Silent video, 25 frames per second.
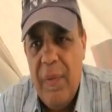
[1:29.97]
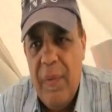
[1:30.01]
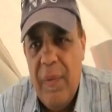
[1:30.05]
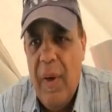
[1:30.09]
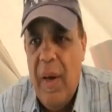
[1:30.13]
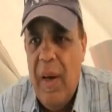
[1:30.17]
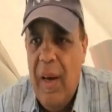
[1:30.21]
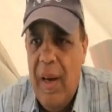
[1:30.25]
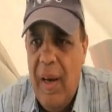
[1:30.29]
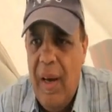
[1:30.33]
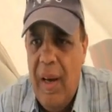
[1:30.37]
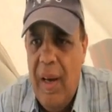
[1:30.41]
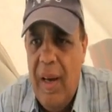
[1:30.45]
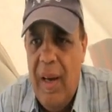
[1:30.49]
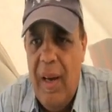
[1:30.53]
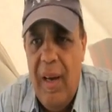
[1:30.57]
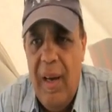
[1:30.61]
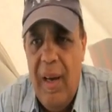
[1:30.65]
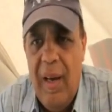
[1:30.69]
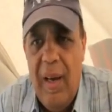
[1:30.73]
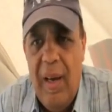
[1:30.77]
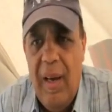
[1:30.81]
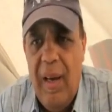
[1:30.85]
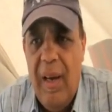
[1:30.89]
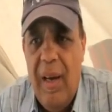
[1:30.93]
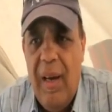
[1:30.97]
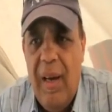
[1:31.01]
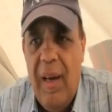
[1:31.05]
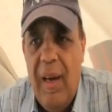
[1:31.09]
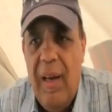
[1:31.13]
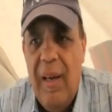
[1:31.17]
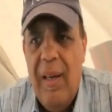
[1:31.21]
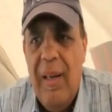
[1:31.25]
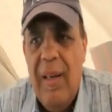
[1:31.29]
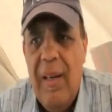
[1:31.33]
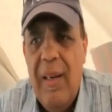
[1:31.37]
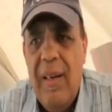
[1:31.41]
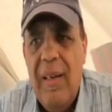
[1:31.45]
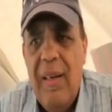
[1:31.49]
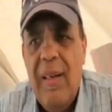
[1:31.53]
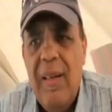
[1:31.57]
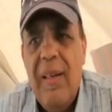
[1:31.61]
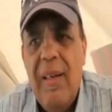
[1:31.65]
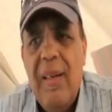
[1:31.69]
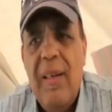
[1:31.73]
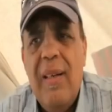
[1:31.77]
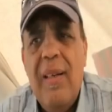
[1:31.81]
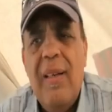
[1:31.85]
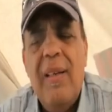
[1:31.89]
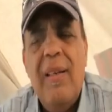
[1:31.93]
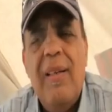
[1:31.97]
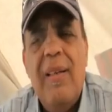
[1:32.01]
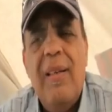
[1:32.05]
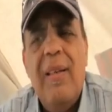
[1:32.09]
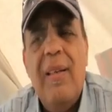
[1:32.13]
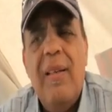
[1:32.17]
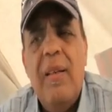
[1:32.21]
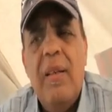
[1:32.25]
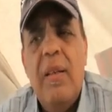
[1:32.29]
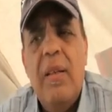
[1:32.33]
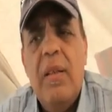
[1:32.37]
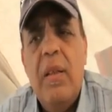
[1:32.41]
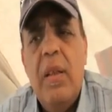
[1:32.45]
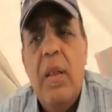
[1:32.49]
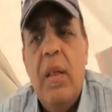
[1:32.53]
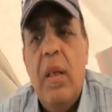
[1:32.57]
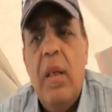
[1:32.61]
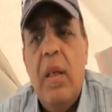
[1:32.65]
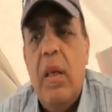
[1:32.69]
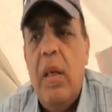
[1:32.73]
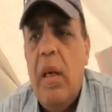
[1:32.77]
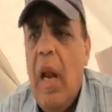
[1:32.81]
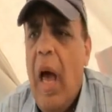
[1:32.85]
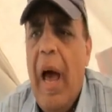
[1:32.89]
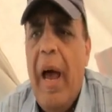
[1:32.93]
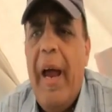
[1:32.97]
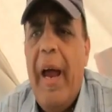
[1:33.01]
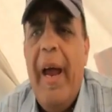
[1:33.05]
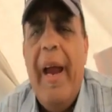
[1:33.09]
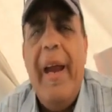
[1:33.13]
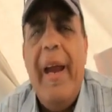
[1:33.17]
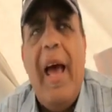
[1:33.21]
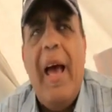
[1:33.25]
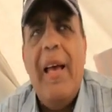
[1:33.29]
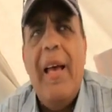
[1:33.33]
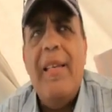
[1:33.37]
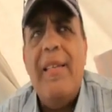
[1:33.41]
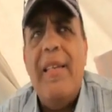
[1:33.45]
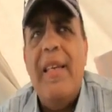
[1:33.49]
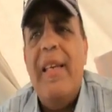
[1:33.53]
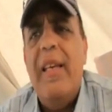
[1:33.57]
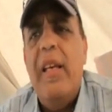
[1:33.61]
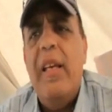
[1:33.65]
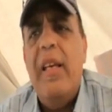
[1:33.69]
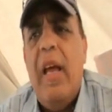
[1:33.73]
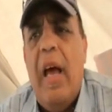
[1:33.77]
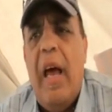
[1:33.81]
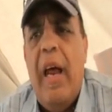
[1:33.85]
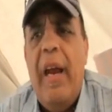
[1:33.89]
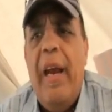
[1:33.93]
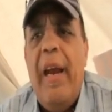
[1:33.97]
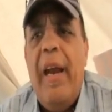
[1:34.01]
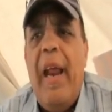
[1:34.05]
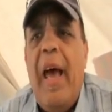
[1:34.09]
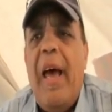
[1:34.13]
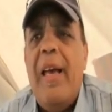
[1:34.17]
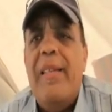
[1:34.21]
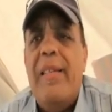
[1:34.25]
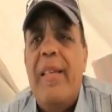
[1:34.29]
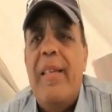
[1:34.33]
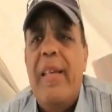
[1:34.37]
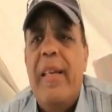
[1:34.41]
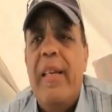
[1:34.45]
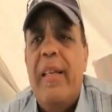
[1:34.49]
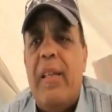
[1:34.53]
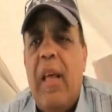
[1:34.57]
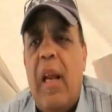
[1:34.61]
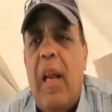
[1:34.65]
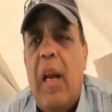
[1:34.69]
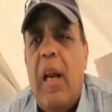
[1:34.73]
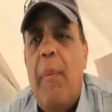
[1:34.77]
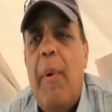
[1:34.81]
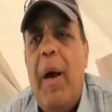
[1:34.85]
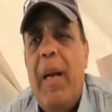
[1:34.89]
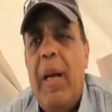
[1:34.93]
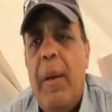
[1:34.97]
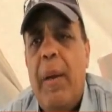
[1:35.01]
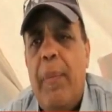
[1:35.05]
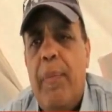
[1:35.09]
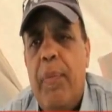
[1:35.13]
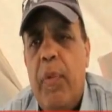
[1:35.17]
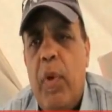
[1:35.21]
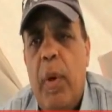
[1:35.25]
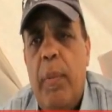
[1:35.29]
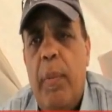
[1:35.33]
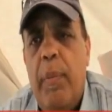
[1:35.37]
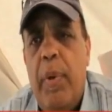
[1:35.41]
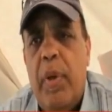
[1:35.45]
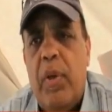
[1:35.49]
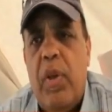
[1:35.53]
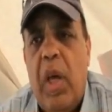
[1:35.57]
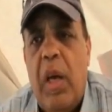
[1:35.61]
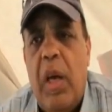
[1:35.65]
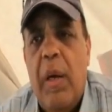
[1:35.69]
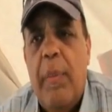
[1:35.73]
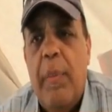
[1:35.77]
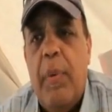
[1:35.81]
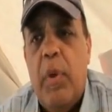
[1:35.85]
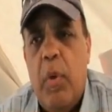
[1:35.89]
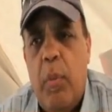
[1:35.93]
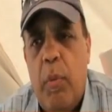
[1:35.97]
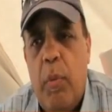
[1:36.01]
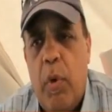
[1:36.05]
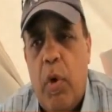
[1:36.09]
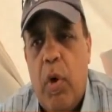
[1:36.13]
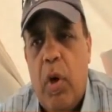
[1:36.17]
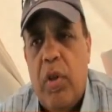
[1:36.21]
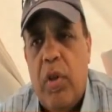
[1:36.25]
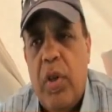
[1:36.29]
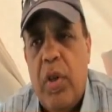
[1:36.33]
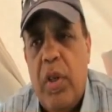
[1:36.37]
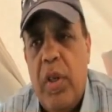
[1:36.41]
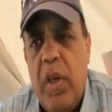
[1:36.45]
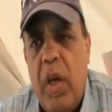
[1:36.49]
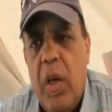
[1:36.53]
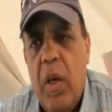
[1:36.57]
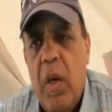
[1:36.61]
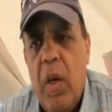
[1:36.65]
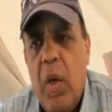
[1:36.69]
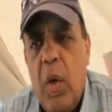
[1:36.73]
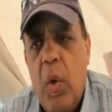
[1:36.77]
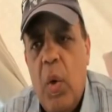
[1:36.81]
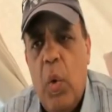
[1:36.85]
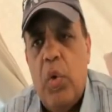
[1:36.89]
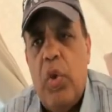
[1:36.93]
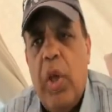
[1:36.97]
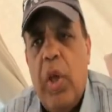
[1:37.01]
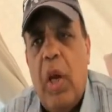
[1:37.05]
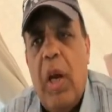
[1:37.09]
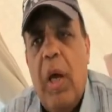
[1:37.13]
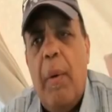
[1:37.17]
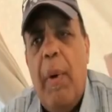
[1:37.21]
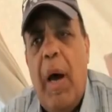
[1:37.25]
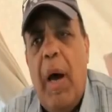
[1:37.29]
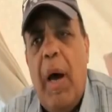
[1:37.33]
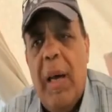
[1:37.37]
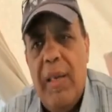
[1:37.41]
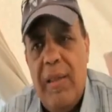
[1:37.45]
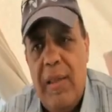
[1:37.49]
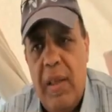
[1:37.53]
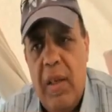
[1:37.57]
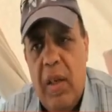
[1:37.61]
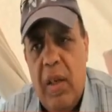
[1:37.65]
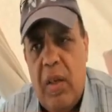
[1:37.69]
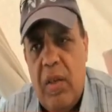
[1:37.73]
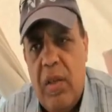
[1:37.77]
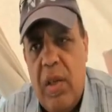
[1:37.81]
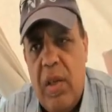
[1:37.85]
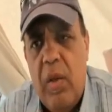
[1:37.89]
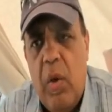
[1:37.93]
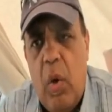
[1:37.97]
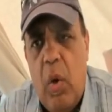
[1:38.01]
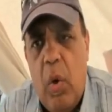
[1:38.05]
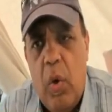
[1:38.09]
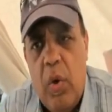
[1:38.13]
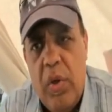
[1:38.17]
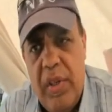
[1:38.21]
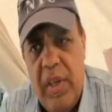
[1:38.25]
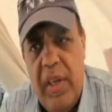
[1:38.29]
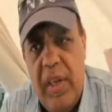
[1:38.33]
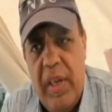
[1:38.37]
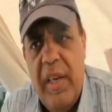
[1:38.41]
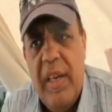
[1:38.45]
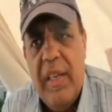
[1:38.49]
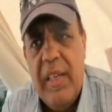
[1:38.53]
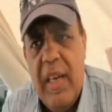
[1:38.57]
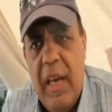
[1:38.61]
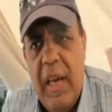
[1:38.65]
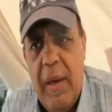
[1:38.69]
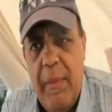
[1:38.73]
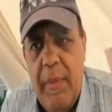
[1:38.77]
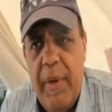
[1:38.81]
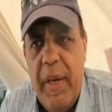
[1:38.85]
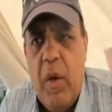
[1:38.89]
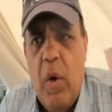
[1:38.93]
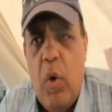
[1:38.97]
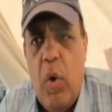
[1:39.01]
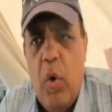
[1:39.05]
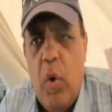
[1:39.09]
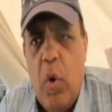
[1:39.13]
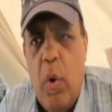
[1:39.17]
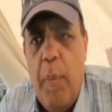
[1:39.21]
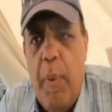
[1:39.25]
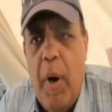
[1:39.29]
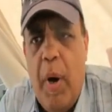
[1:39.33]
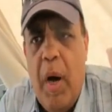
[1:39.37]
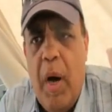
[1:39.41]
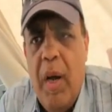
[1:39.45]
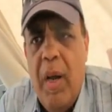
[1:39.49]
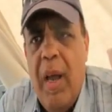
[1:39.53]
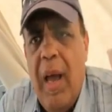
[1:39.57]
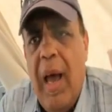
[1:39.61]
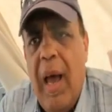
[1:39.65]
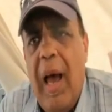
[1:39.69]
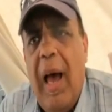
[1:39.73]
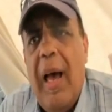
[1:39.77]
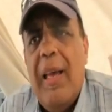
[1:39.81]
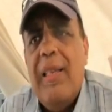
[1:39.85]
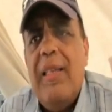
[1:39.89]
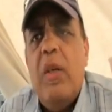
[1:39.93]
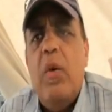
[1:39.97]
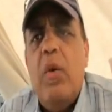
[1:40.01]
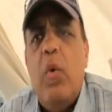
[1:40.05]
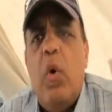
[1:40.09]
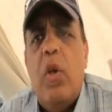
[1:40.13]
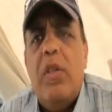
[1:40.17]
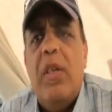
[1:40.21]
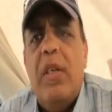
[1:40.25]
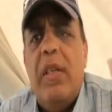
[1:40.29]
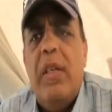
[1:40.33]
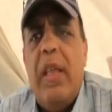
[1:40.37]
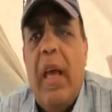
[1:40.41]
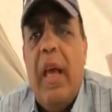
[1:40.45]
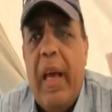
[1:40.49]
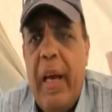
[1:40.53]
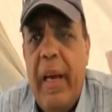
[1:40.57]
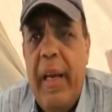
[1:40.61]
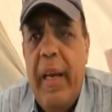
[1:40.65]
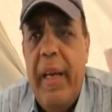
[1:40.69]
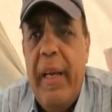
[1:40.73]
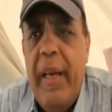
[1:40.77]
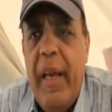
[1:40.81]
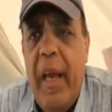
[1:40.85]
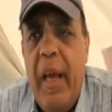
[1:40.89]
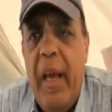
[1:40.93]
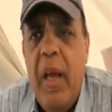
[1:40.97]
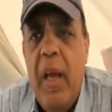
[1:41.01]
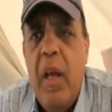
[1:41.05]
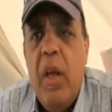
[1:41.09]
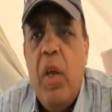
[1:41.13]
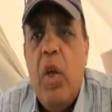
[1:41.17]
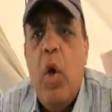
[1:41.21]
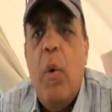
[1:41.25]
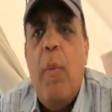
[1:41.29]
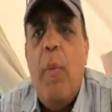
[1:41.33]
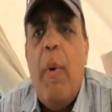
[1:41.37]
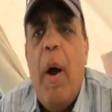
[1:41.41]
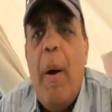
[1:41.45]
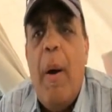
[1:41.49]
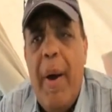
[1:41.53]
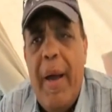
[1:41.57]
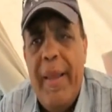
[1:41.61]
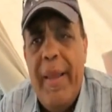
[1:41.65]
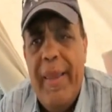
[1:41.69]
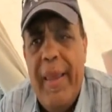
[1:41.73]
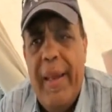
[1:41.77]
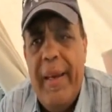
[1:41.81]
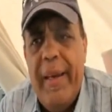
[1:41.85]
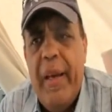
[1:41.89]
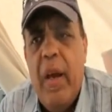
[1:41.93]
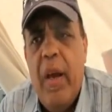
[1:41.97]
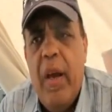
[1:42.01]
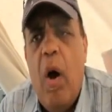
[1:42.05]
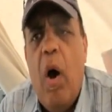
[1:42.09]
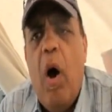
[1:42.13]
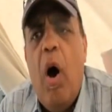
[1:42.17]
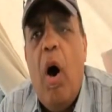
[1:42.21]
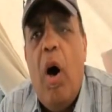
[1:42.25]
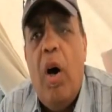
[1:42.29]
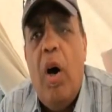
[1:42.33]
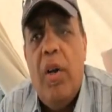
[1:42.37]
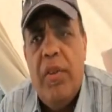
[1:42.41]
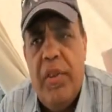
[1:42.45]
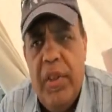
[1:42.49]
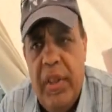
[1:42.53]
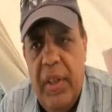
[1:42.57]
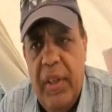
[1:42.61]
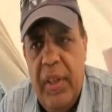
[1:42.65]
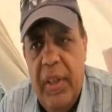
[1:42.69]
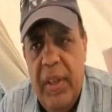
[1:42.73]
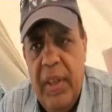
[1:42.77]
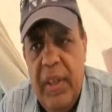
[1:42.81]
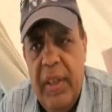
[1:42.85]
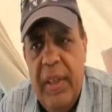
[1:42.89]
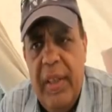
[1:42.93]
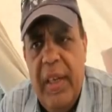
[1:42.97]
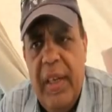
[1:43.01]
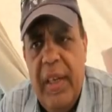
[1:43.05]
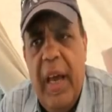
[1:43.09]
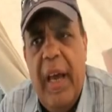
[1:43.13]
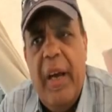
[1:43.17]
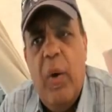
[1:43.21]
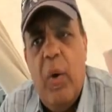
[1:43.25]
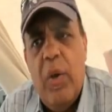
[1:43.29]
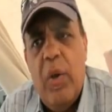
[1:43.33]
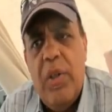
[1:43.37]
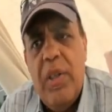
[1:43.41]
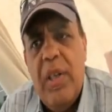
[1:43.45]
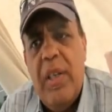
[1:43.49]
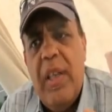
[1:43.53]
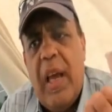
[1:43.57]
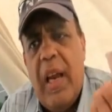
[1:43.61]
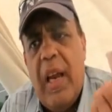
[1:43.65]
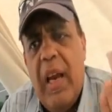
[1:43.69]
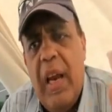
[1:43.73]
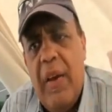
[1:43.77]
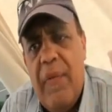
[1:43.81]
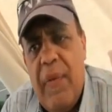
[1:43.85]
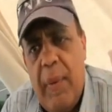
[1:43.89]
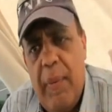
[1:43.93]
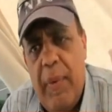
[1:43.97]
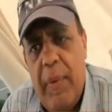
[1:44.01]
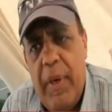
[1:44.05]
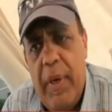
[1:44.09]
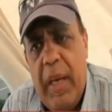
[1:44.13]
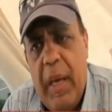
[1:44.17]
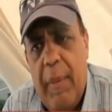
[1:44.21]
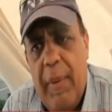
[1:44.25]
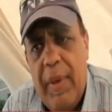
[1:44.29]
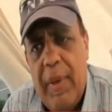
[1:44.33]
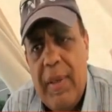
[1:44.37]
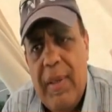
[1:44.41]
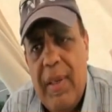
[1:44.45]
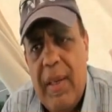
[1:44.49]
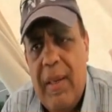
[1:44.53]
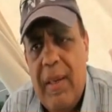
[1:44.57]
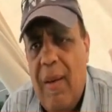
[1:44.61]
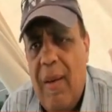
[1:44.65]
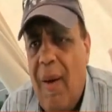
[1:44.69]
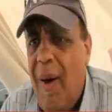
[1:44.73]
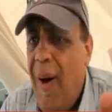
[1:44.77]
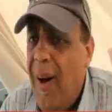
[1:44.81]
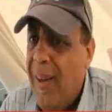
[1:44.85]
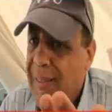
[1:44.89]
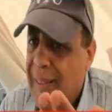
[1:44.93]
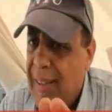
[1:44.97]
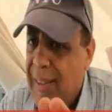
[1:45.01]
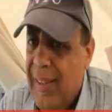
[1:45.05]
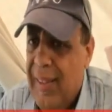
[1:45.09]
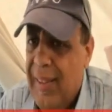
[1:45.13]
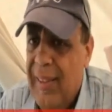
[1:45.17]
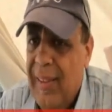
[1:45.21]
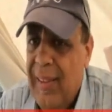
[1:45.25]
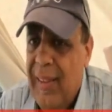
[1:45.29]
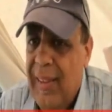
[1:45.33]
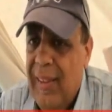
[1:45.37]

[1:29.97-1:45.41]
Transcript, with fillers: ف يعني حضرتك مش شايف تغيير فعلي لا احنا عايزين احنا عايزين طالما احنا بنطالب بالديمقراطيه وطالما عايزين اقتصاد حر زينا زي امريكا واوروبا عايزين وزير داخليه يبقى مدني قاضي يعني وزير داخليه في امريكا مثلا قاضي